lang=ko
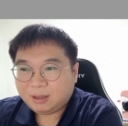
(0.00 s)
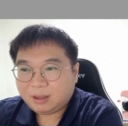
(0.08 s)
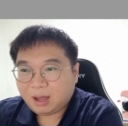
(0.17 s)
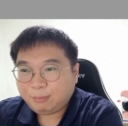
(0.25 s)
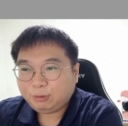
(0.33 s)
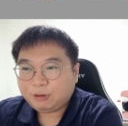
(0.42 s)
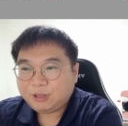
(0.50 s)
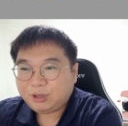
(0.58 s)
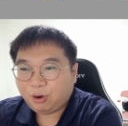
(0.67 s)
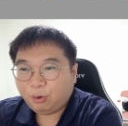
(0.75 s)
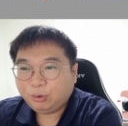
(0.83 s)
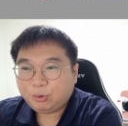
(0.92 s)
아, 아무튼 이
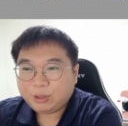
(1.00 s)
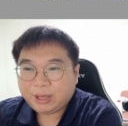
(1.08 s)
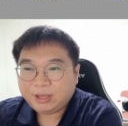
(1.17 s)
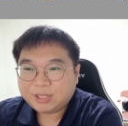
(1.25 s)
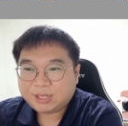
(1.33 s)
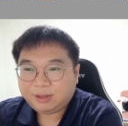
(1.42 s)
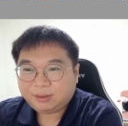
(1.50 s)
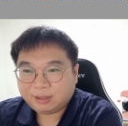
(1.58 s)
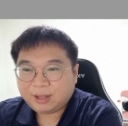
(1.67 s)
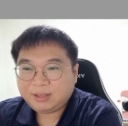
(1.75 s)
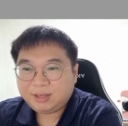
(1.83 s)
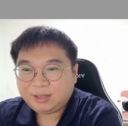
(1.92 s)
어우동의 행실이
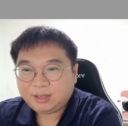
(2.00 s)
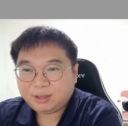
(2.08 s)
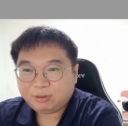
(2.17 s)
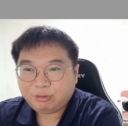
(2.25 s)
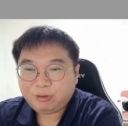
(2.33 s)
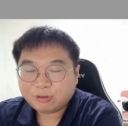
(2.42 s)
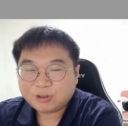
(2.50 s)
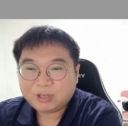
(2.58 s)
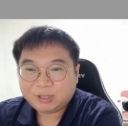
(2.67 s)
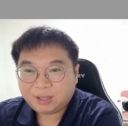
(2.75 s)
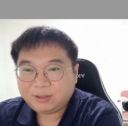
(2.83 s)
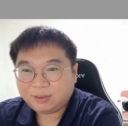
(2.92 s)
대단히
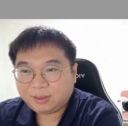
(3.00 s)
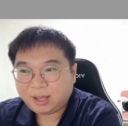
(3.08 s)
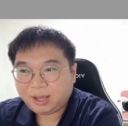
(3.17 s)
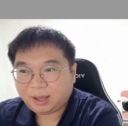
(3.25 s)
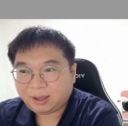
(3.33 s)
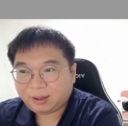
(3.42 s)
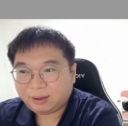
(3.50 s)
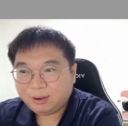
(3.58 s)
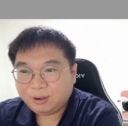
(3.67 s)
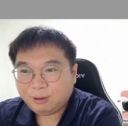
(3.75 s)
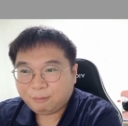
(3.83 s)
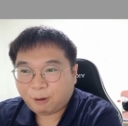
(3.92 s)
충격적이긴 했는데
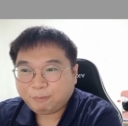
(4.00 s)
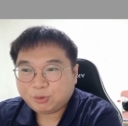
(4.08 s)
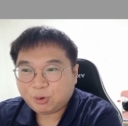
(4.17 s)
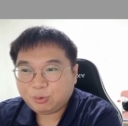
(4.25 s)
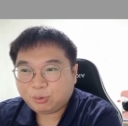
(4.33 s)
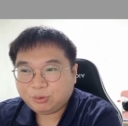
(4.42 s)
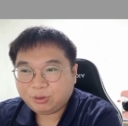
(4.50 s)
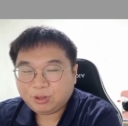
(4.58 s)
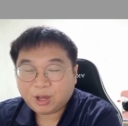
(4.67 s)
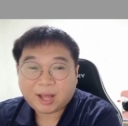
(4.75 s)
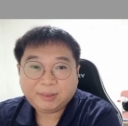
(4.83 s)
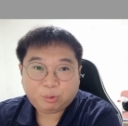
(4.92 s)

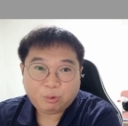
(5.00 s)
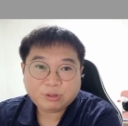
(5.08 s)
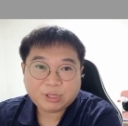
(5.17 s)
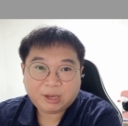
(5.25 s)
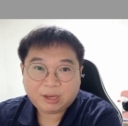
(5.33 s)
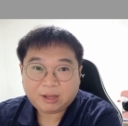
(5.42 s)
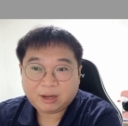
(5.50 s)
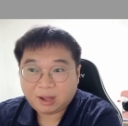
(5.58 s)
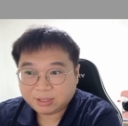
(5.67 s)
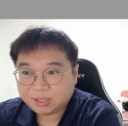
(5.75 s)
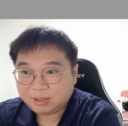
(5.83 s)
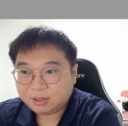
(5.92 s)
법적으로는 간통죄에
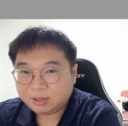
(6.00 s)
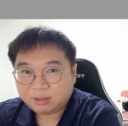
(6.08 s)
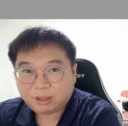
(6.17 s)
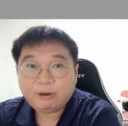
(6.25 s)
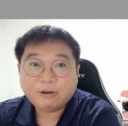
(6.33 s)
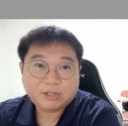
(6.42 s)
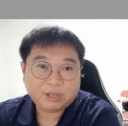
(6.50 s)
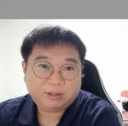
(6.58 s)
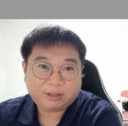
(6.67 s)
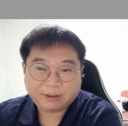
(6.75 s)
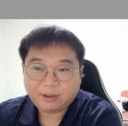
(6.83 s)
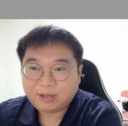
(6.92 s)
해당하지
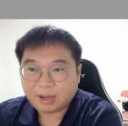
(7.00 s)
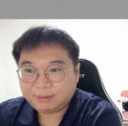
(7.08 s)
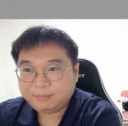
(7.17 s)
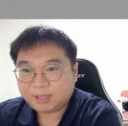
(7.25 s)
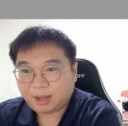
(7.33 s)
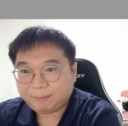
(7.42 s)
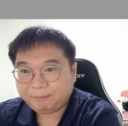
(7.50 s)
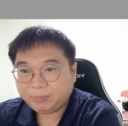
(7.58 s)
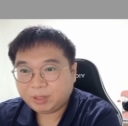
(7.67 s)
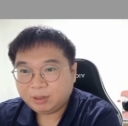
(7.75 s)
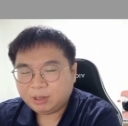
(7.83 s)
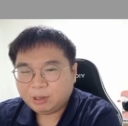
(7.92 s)
대역죄는 당연히 아닙니다.
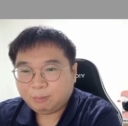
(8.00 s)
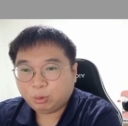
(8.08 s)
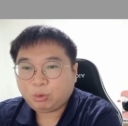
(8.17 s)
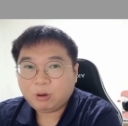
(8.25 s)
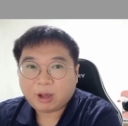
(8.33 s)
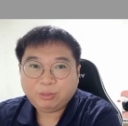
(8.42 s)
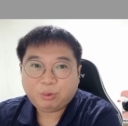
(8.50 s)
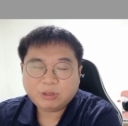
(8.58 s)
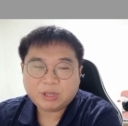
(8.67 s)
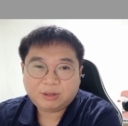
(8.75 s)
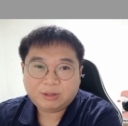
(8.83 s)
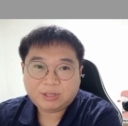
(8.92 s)
보통
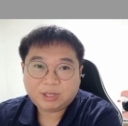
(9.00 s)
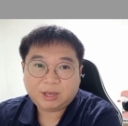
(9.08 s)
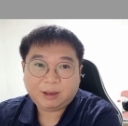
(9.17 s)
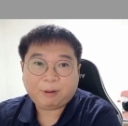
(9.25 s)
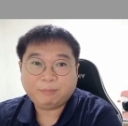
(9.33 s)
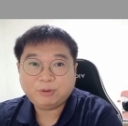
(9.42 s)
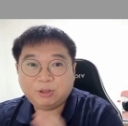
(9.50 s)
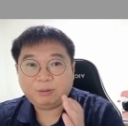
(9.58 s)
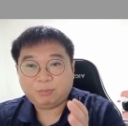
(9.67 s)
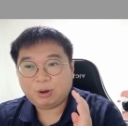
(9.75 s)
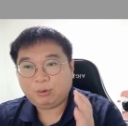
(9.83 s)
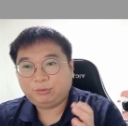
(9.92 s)
간통죄는 이제 법전에
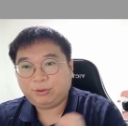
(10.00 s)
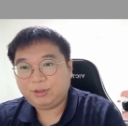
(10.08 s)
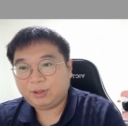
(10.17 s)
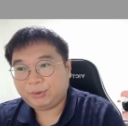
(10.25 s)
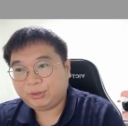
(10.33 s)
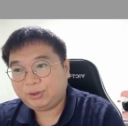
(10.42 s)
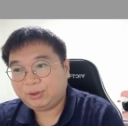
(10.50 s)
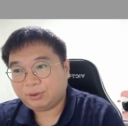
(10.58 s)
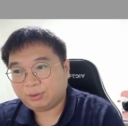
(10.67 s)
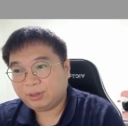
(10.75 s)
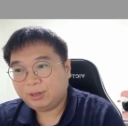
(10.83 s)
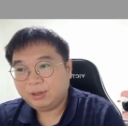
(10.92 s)
뭐라고
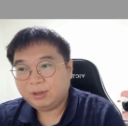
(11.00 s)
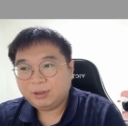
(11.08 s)
써있냐면은